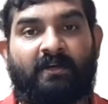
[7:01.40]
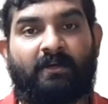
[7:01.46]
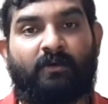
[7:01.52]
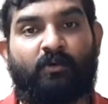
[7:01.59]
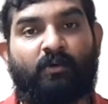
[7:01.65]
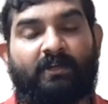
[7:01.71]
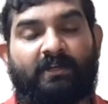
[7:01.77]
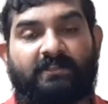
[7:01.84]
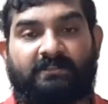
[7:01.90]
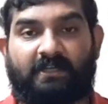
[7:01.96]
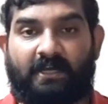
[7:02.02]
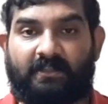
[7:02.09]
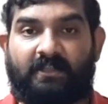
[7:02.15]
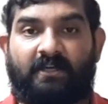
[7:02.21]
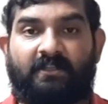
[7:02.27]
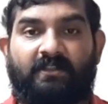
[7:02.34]
कंट्रोल के
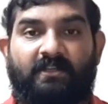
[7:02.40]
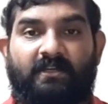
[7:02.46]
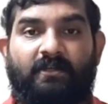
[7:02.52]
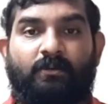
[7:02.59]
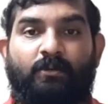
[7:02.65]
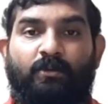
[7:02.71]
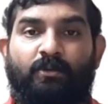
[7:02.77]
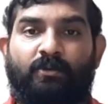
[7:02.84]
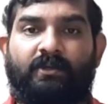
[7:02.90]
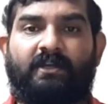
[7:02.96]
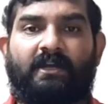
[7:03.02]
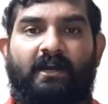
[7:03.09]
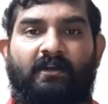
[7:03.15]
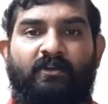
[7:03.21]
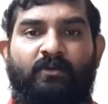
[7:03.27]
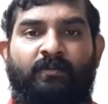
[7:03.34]
साथ आती है दोनों ही
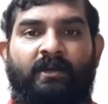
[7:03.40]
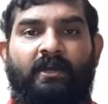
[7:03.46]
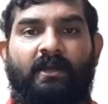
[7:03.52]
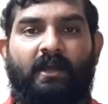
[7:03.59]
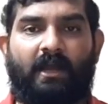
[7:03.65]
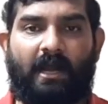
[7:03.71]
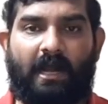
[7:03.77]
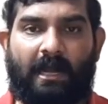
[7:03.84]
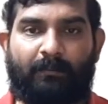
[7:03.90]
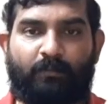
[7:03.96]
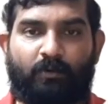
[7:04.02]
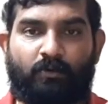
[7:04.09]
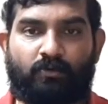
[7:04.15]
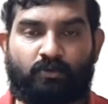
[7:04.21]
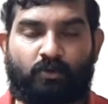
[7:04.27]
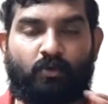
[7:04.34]
गाड़ियों में
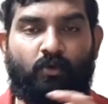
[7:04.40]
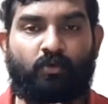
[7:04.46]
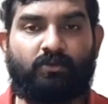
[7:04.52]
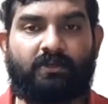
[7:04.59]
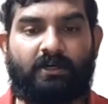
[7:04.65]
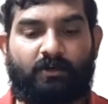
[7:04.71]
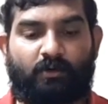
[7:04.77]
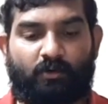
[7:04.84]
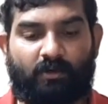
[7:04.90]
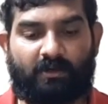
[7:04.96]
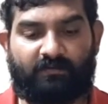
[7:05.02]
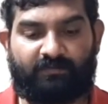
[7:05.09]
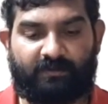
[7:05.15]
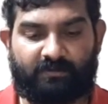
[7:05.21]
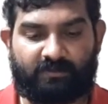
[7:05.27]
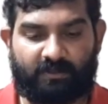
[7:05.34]
आपको क्रूज कंट्रोल
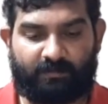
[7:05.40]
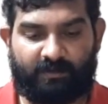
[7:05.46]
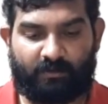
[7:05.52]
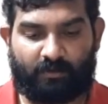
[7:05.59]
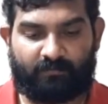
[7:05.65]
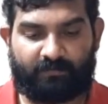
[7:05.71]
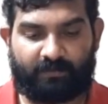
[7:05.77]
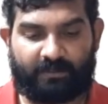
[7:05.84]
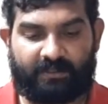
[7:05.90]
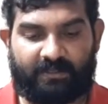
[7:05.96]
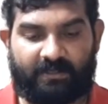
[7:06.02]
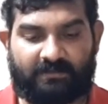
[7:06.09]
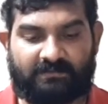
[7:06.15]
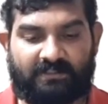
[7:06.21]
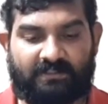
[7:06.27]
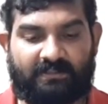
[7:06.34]
का फीचर भी ऑफर
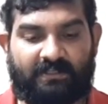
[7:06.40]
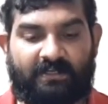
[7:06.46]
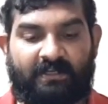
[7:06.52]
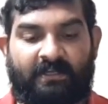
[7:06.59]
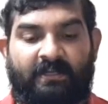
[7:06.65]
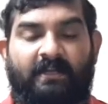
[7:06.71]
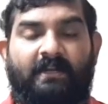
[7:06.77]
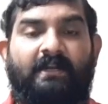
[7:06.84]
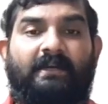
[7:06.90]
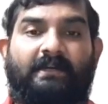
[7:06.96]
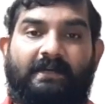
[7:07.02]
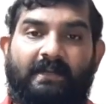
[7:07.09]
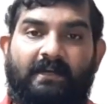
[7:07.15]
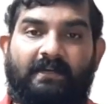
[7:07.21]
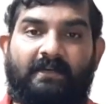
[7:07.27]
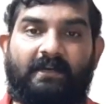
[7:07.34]
किया जाता है
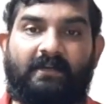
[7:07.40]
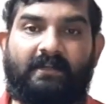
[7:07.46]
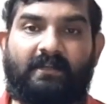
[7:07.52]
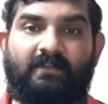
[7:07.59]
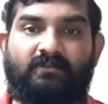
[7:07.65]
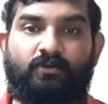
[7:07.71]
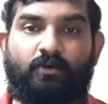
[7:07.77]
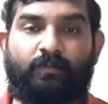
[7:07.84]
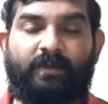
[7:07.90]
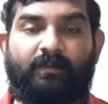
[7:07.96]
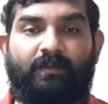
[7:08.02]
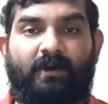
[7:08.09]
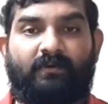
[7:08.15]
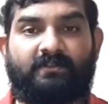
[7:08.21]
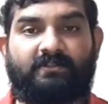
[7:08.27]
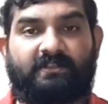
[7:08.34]
टिल्ट एंड टेलीस्कोपिक
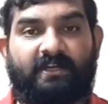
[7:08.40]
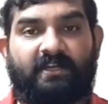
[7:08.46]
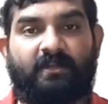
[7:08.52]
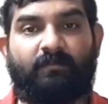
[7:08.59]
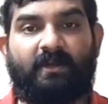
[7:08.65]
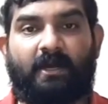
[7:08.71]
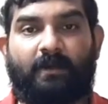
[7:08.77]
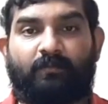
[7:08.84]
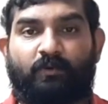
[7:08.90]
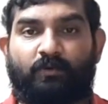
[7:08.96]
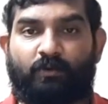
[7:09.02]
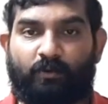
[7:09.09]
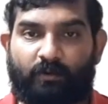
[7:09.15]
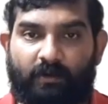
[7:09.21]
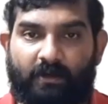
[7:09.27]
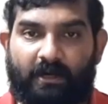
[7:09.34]
पावर स्टीयरिंग भी आपको
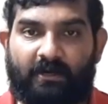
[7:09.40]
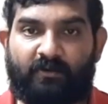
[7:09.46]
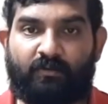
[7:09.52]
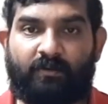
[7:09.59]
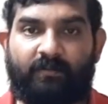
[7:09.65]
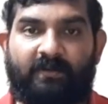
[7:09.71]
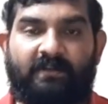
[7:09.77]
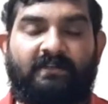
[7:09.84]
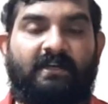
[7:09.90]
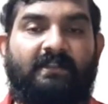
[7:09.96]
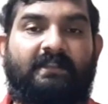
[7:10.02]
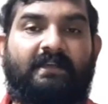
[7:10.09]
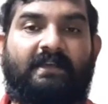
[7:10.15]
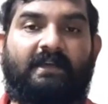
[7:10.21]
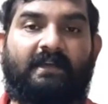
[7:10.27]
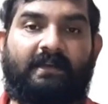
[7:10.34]
दोनों गाड़ियों में मिल
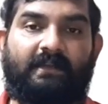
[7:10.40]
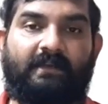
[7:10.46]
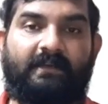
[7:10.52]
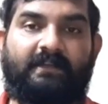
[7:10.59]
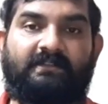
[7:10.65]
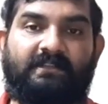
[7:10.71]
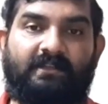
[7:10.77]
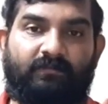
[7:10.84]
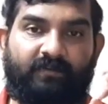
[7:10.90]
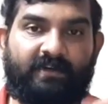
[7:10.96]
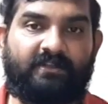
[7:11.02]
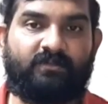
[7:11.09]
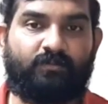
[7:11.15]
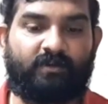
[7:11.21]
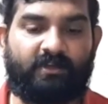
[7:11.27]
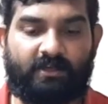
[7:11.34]
जाती है रियर एसी
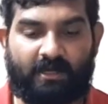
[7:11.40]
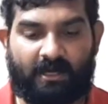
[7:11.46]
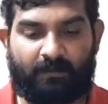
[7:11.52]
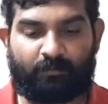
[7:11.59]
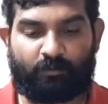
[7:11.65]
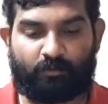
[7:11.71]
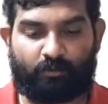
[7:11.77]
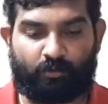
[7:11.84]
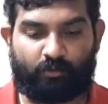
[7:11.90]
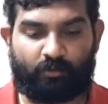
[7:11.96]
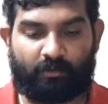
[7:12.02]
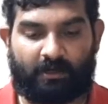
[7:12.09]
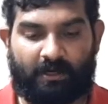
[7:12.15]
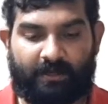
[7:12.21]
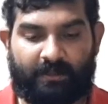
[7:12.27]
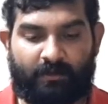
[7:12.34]
वेंट्स भी आपको
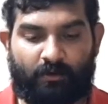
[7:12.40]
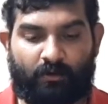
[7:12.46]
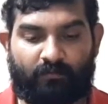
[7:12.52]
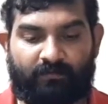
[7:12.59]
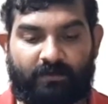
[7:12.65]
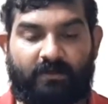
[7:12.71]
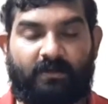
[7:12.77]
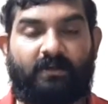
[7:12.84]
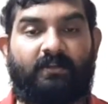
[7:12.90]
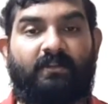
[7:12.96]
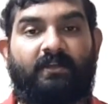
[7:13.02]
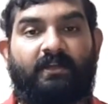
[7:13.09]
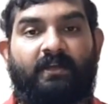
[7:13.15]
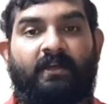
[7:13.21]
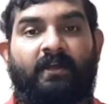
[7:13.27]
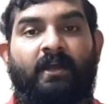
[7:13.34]
दोनों गाड़ियां ऑफर
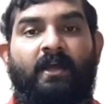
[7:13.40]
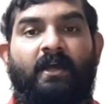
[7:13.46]
करती हैं